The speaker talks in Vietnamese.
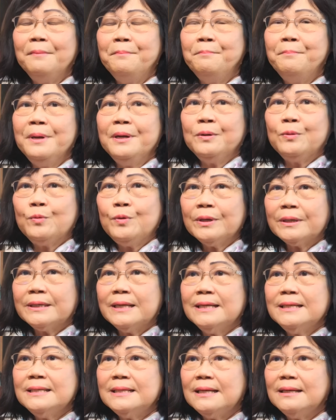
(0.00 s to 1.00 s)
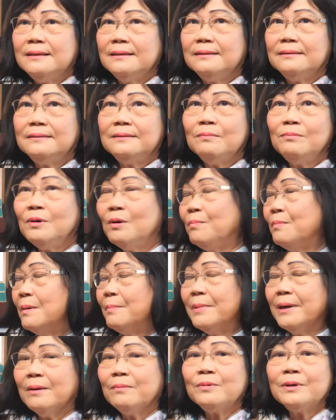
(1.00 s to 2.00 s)
mình quyết định trong lúc mà
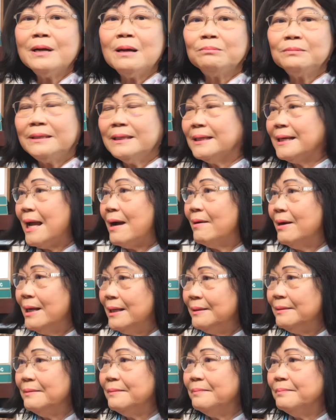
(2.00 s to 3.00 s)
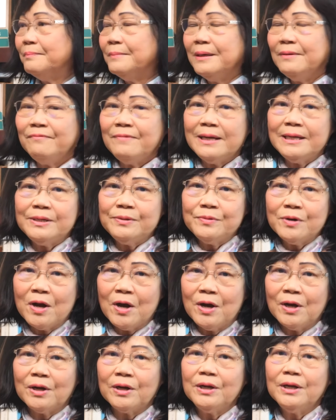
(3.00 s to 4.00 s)
mình không có đồng tiền nào hết mình về hưu
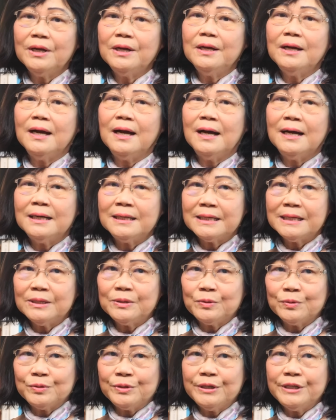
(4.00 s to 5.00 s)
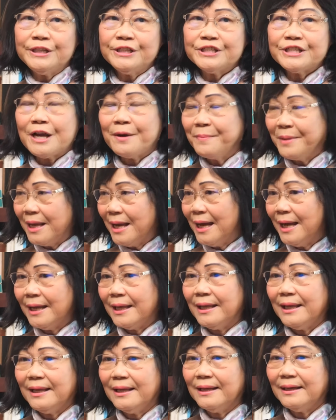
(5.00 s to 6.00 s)
non ở cái tuổi
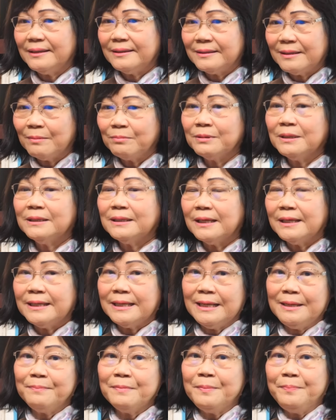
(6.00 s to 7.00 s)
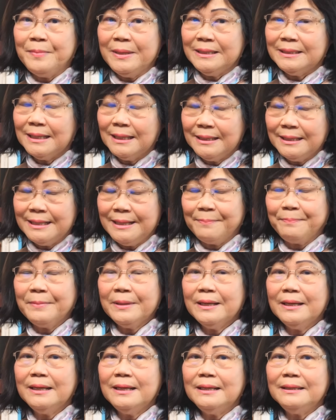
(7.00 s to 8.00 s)
62 trong cái thời kỳ mình bị thất nghiệp
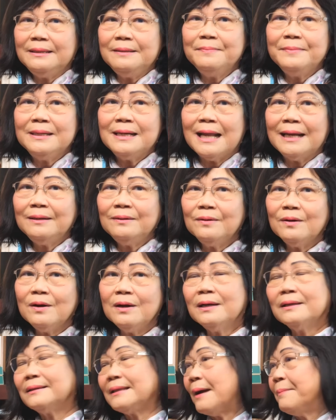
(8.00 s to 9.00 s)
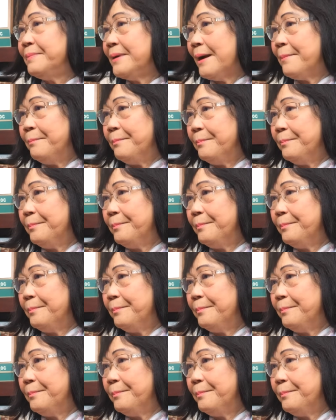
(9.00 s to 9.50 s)
thì mình lãnh có 800